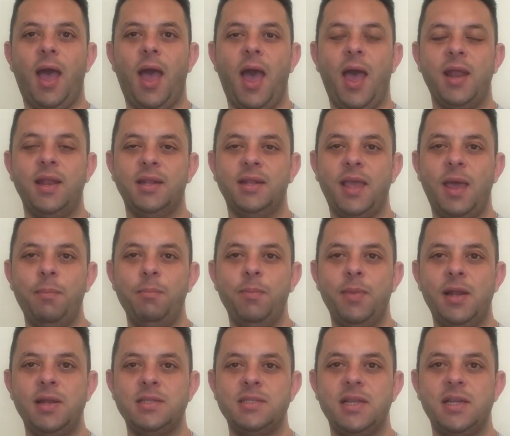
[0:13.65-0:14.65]

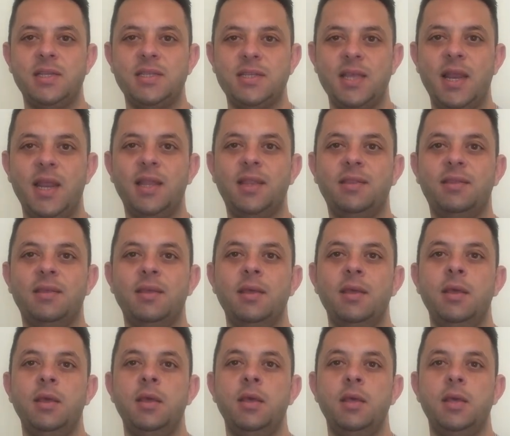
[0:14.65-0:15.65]
هنكمل سلسلة
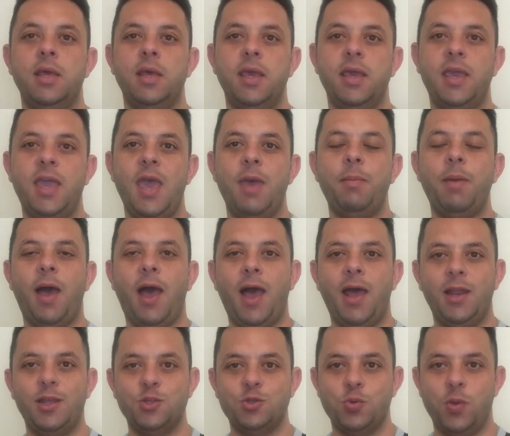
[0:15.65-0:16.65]
اجابة
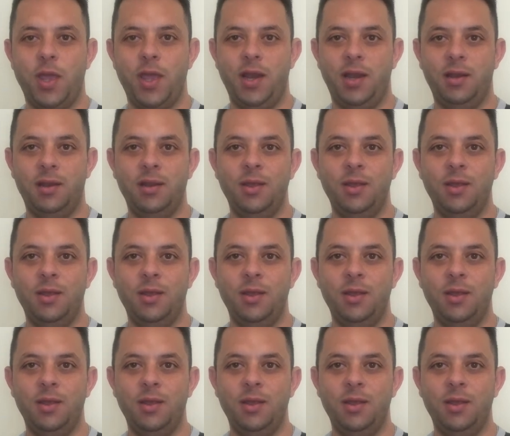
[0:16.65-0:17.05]
على سؤال